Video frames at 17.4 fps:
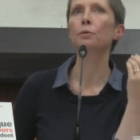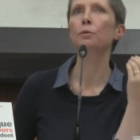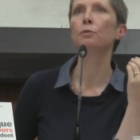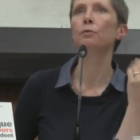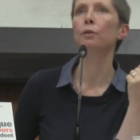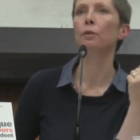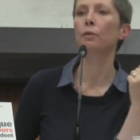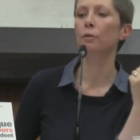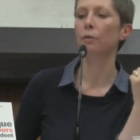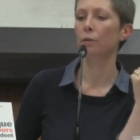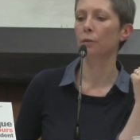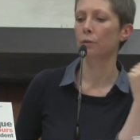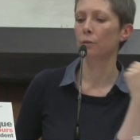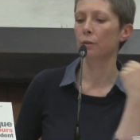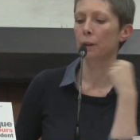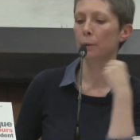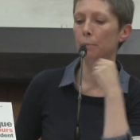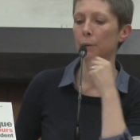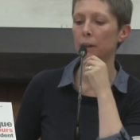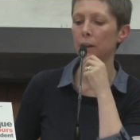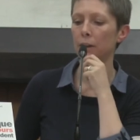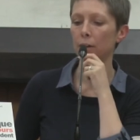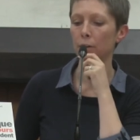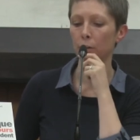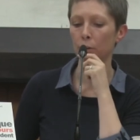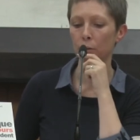souvent euh, des
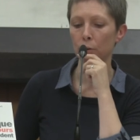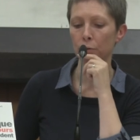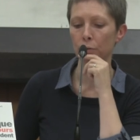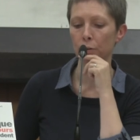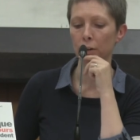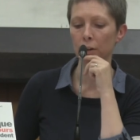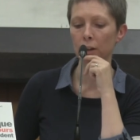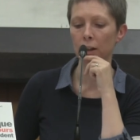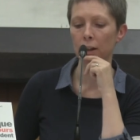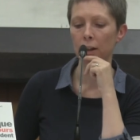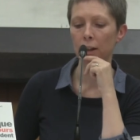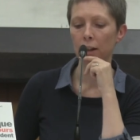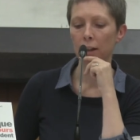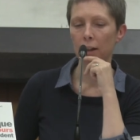pays anglophones